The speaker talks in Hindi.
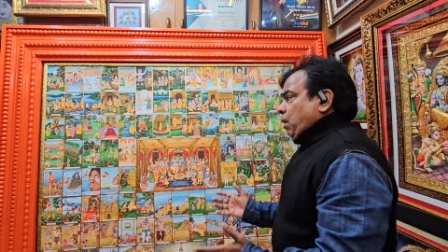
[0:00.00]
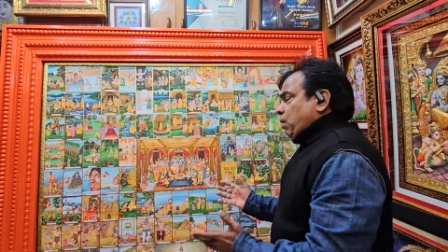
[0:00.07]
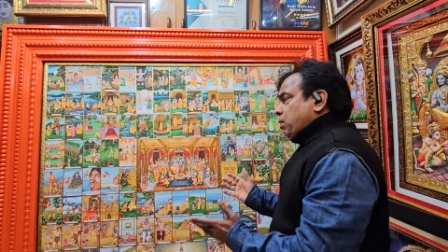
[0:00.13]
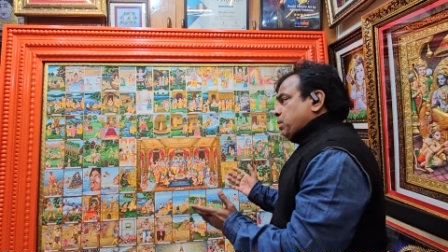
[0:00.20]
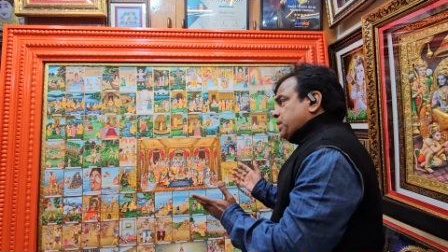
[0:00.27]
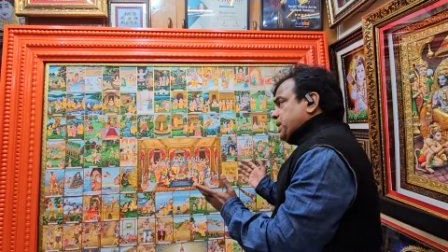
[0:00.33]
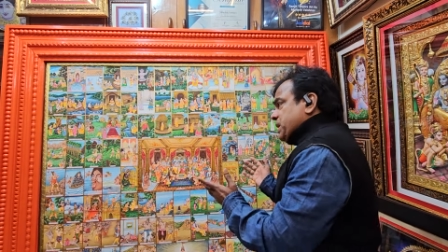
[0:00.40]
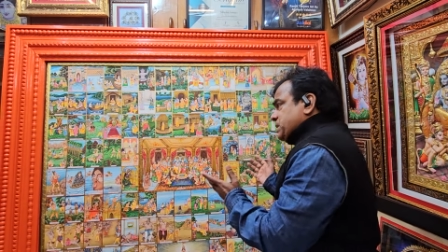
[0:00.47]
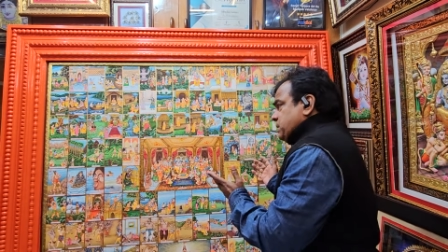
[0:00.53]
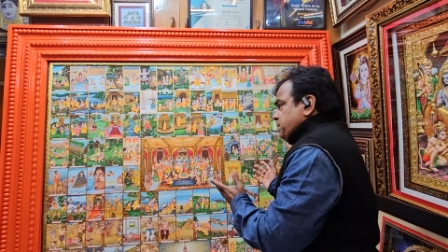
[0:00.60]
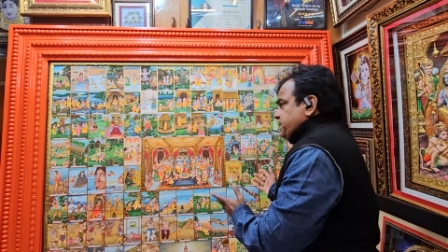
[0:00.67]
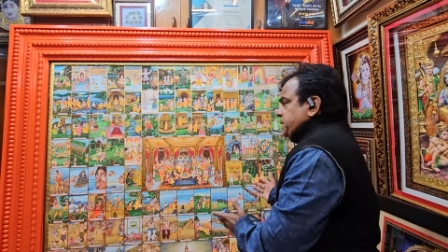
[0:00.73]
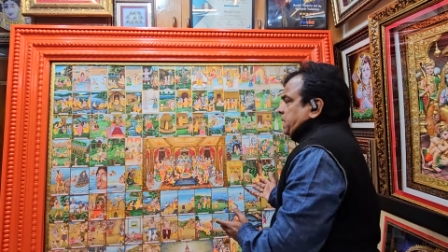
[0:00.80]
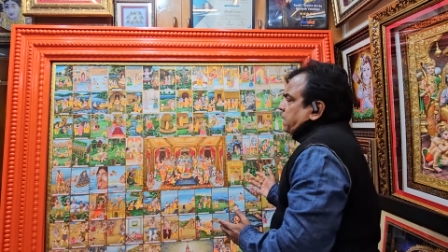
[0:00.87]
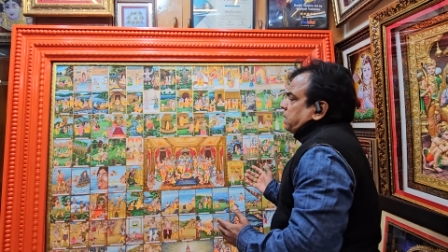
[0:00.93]
और कैसे
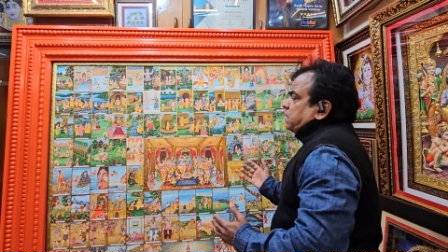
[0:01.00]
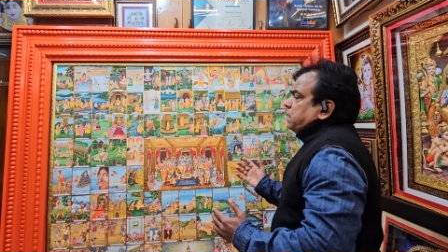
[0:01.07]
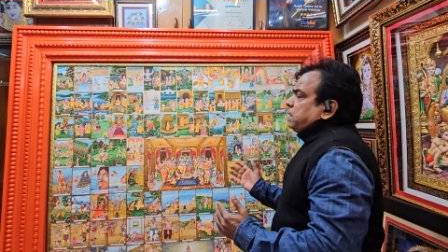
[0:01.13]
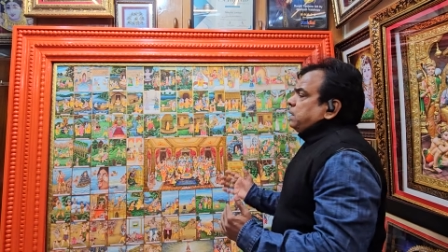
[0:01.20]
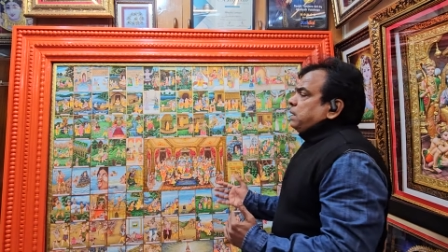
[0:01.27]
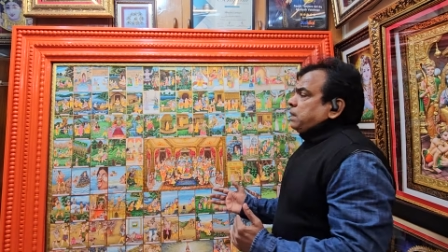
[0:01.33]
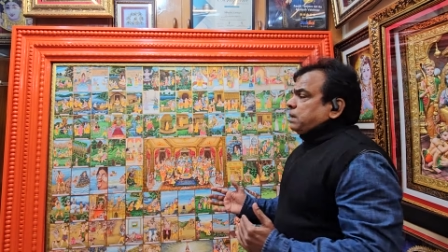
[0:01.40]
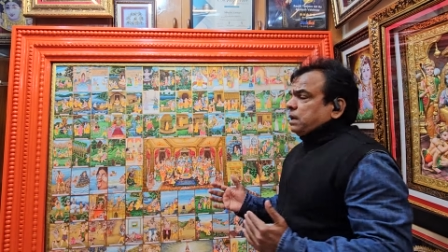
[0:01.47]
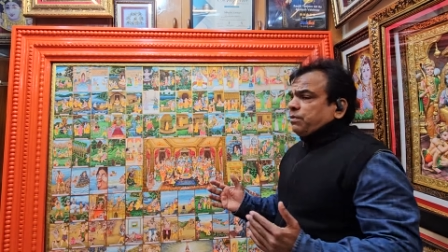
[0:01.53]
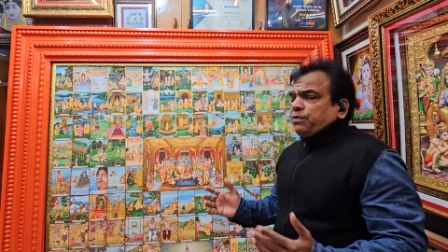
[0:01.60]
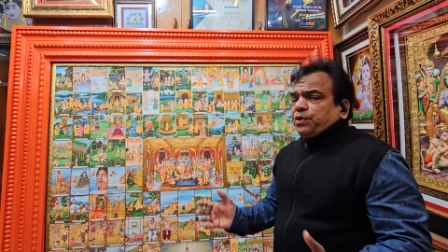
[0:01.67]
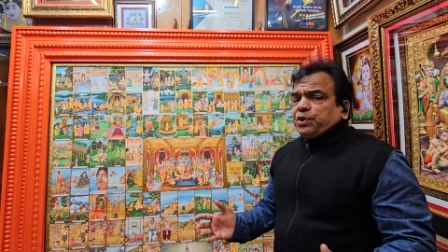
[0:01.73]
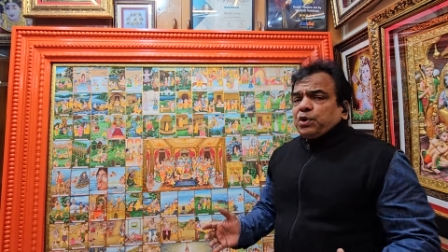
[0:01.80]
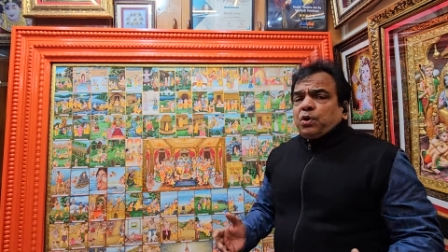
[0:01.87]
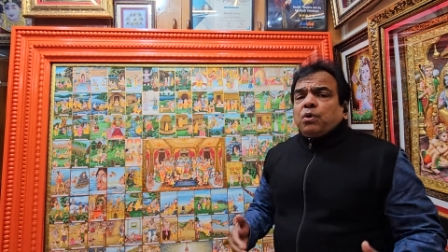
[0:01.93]
भी करके ये
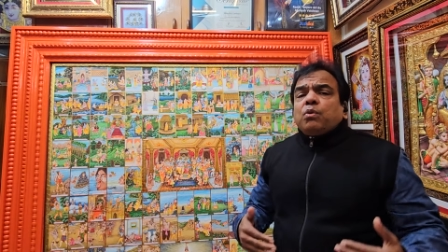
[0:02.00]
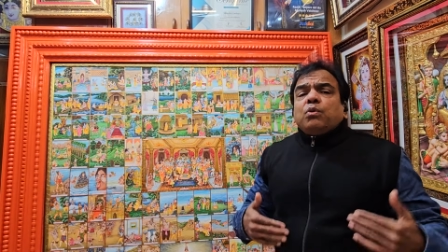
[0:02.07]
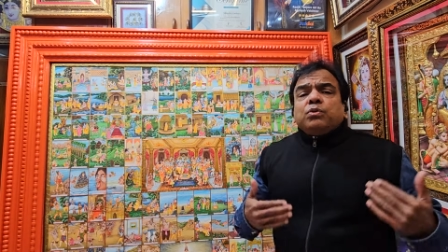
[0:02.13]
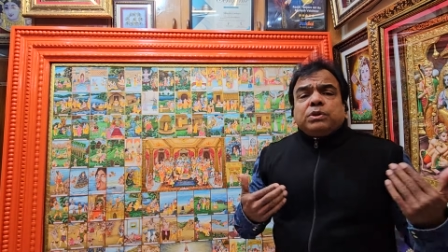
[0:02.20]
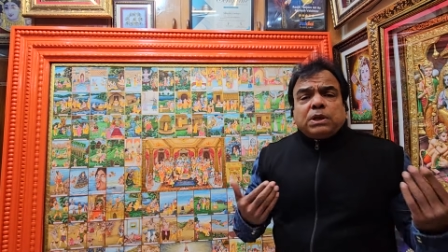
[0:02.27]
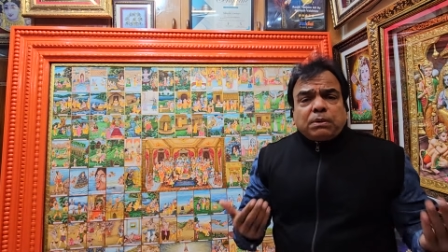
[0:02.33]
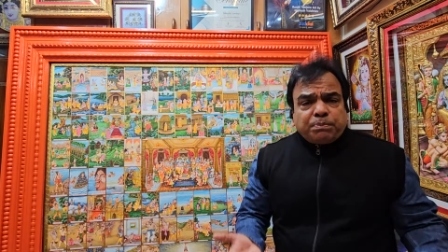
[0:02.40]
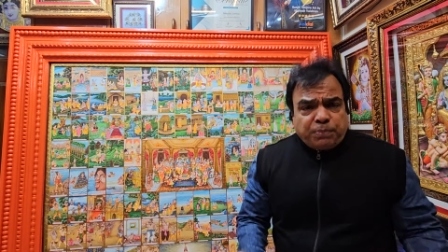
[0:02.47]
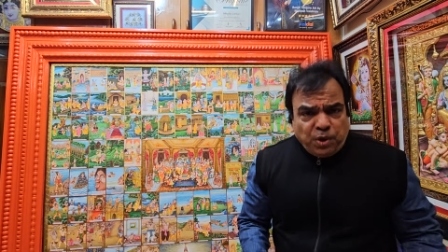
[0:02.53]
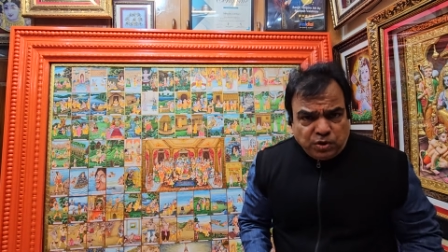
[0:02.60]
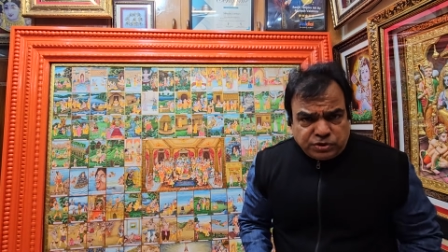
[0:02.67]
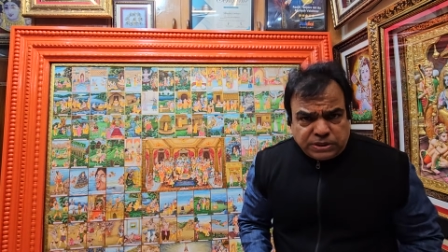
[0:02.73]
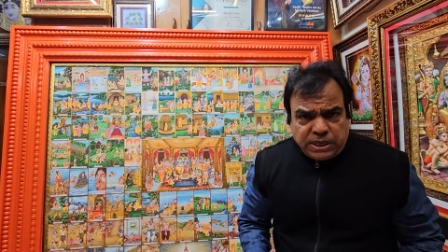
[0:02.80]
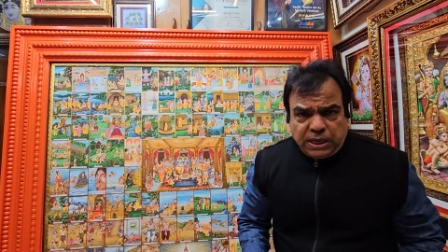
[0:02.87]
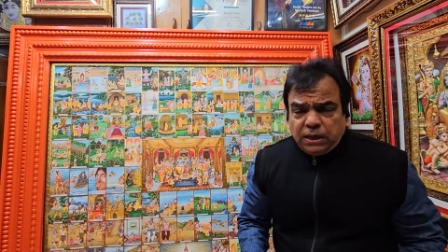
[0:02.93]
वीडियो उन तक
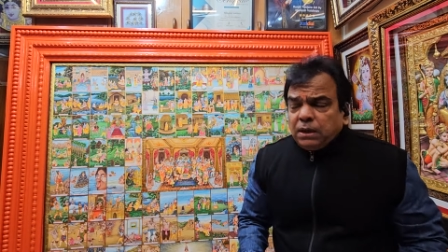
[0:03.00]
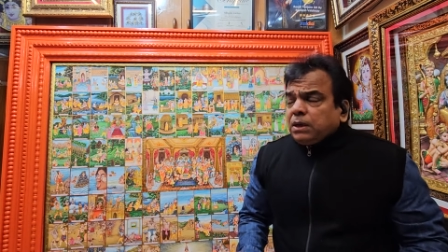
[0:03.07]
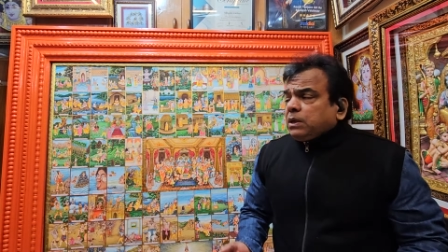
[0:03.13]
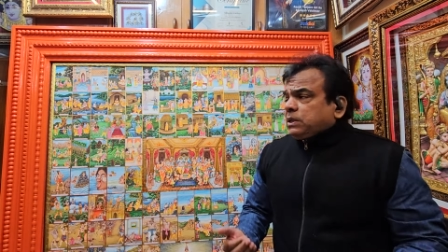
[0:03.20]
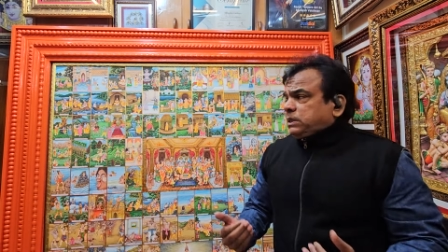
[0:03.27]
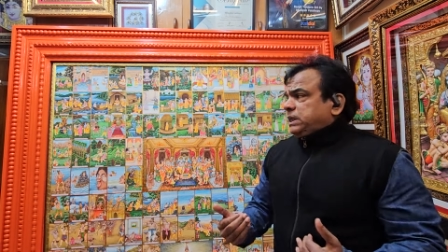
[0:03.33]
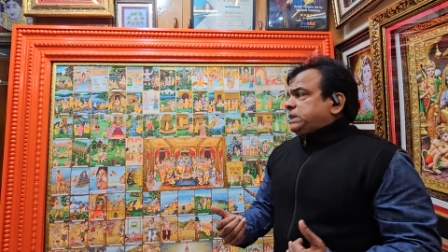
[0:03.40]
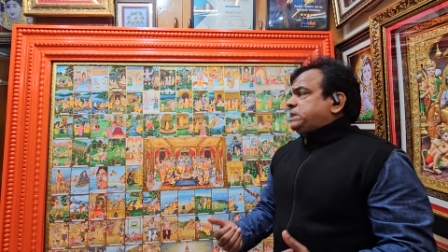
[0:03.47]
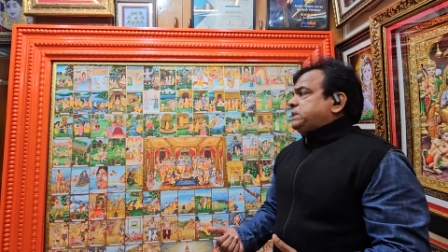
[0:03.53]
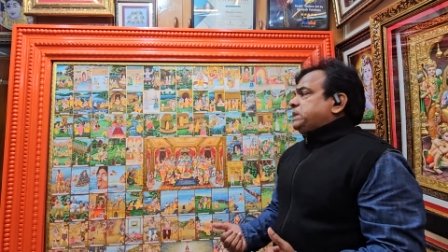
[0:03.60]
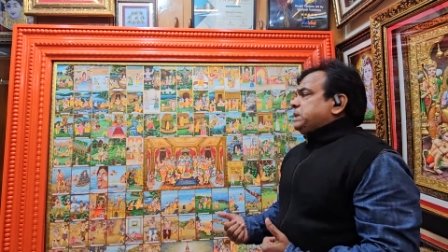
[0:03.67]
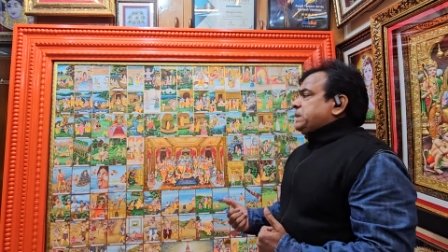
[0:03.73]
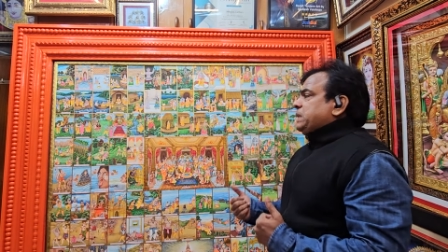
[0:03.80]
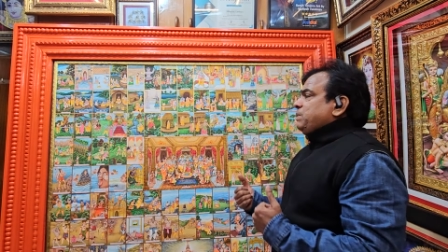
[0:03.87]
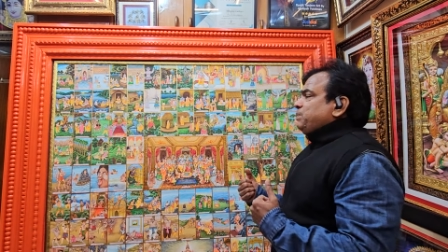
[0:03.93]
पहुंचे
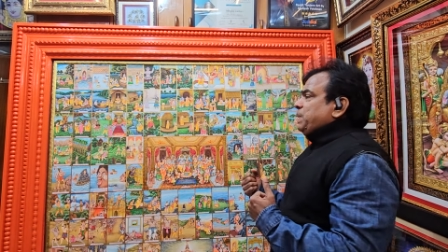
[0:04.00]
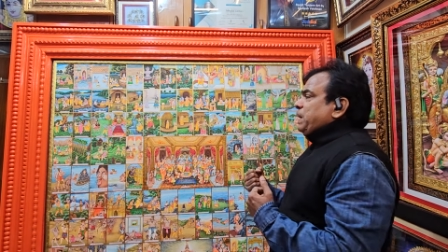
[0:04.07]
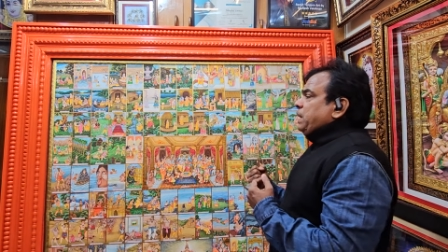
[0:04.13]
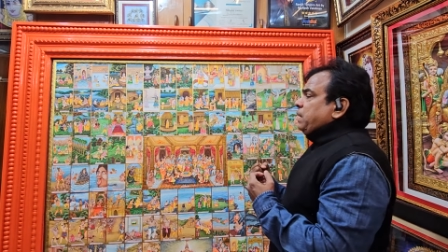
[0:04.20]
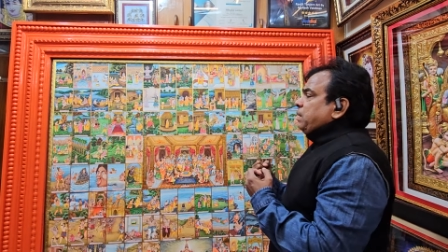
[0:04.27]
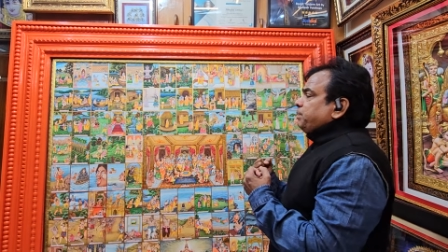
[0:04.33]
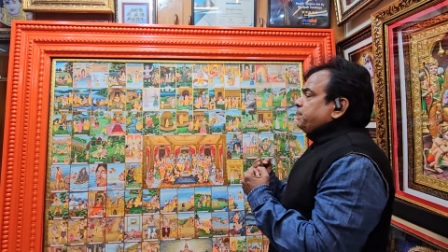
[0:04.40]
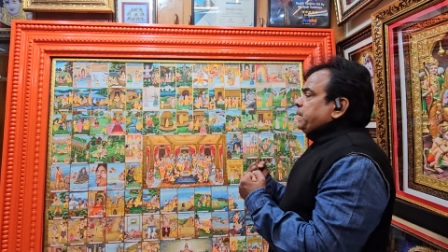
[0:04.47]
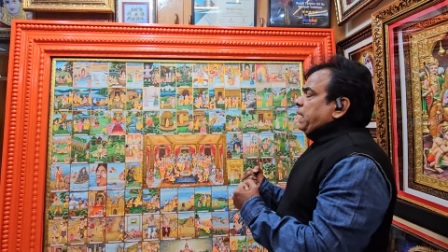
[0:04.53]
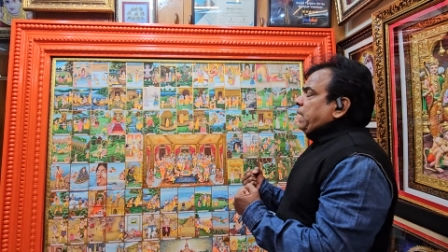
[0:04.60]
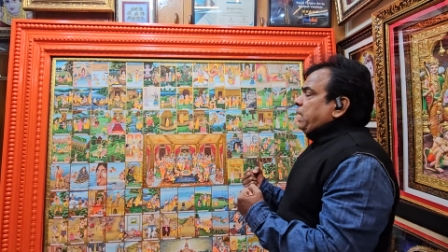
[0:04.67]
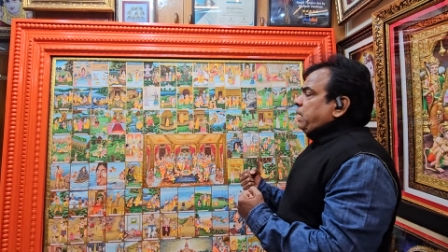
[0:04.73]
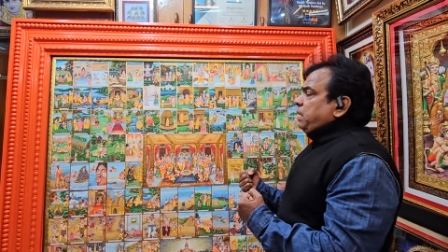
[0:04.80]
जिससे कि मैं अपना